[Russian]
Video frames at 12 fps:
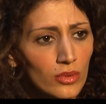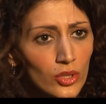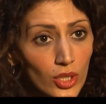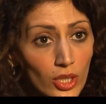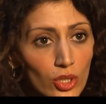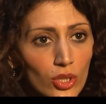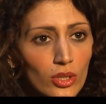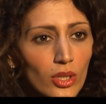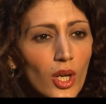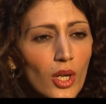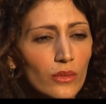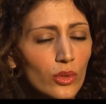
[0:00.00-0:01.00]
женщина
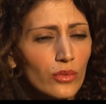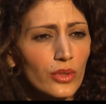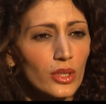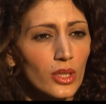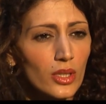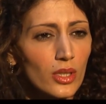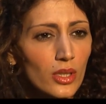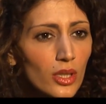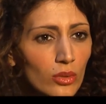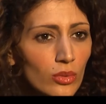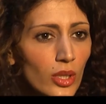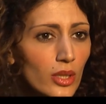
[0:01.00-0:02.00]
вдруг выйдет на
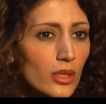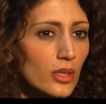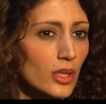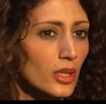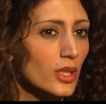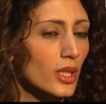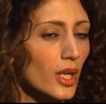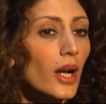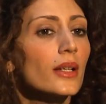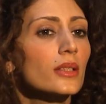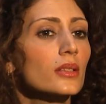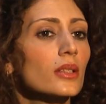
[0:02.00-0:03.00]
сцену и так
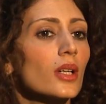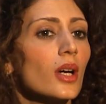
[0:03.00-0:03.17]
заиграет,